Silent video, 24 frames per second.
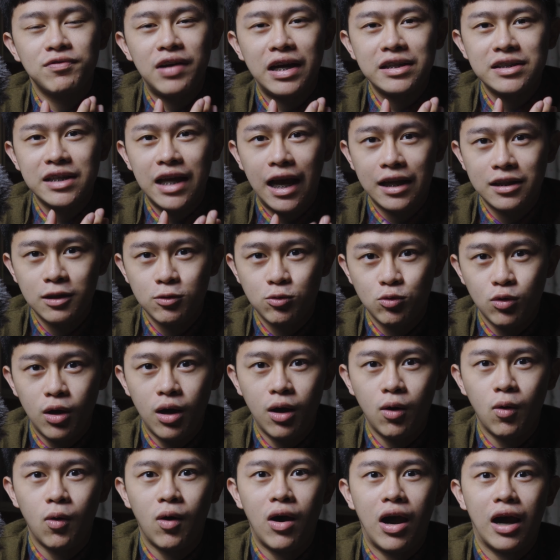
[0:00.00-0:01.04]
发现它的
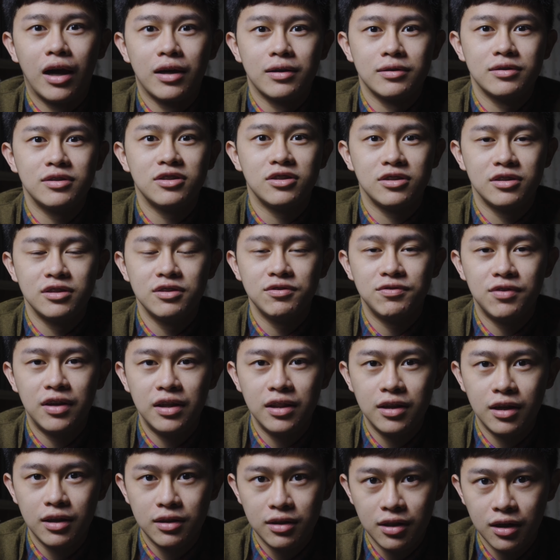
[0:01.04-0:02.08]
装潢十
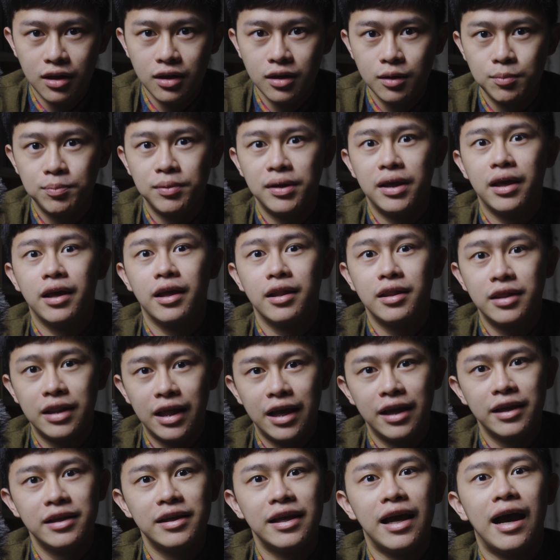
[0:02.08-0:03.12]
分的特别
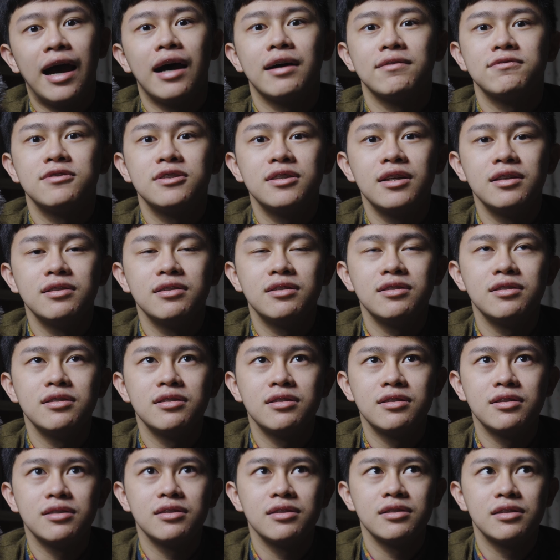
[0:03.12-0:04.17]
典雅，甚至
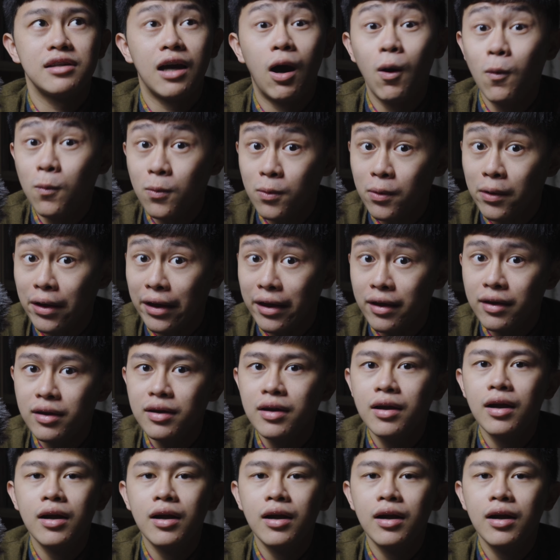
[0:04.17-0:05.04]
是高贵。